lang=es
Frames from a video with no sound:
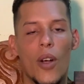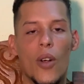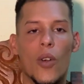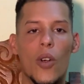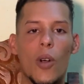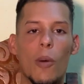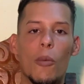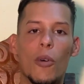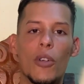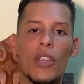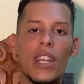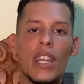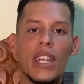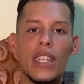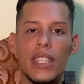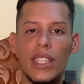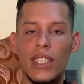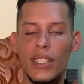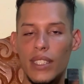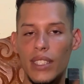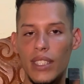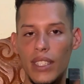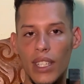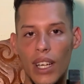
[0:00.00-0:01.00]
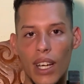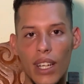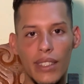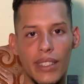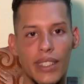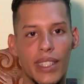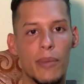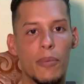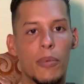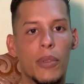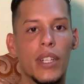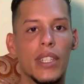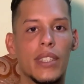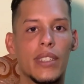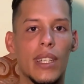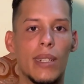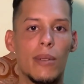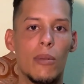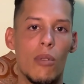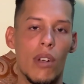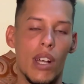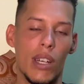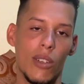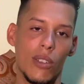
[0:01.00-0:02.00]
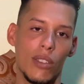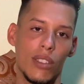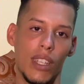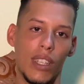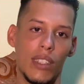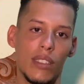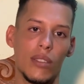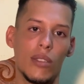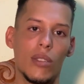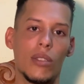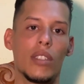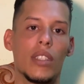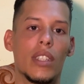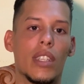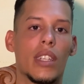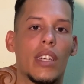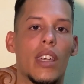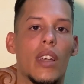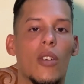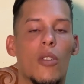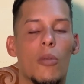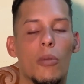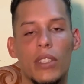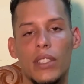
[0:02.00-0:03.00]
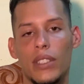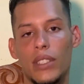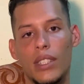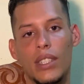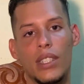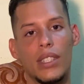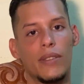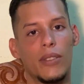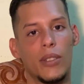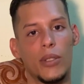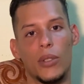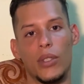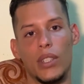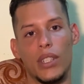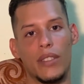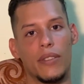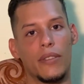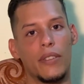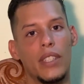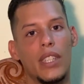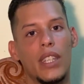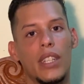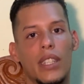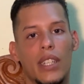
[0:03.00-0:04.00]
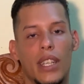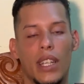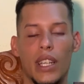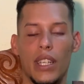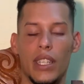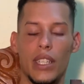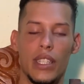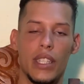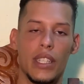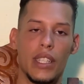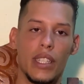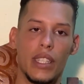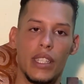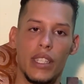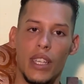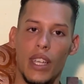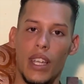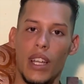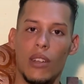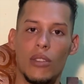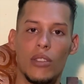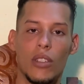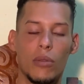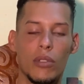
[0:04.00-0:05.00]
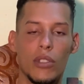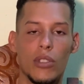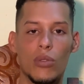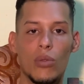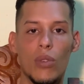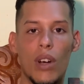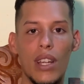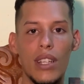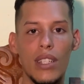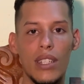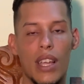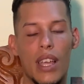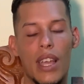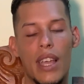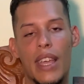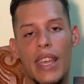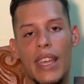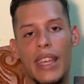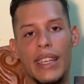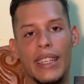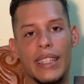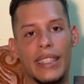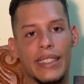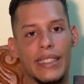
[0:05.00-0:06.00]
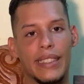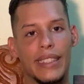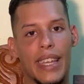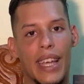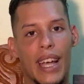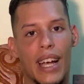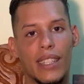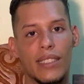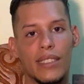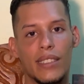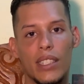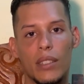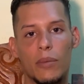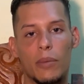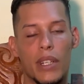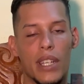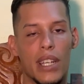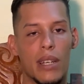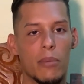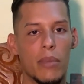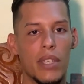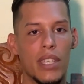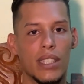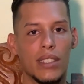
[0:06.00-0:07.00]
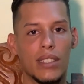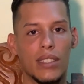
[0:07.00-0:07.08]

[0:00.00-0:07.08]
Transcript: Como ya les decía, después de estar buscando tanto desde que comencé la fotografía y, el audiovisual, de Hansel para mí ha